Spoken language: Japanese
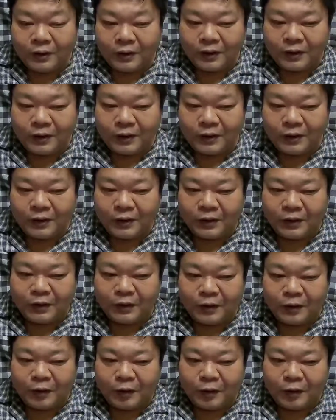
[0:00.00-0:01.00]
実質
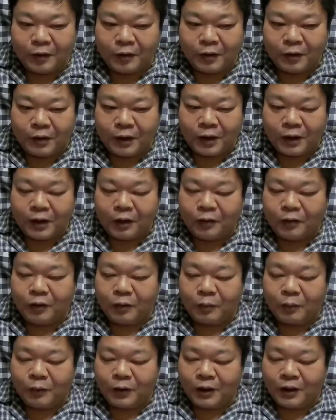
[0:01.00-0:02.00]
やんなく
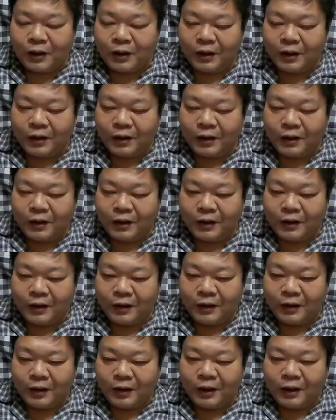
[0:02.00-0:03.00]
てもいい
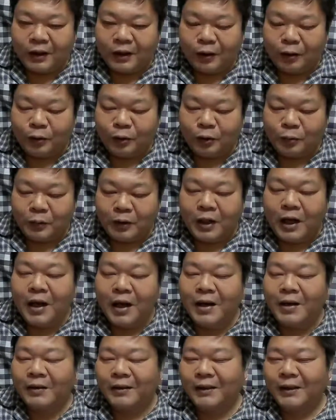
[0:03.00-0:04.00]
レーダーの積み
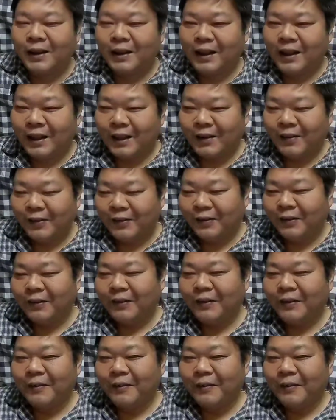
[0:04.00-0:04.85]
替えをして金を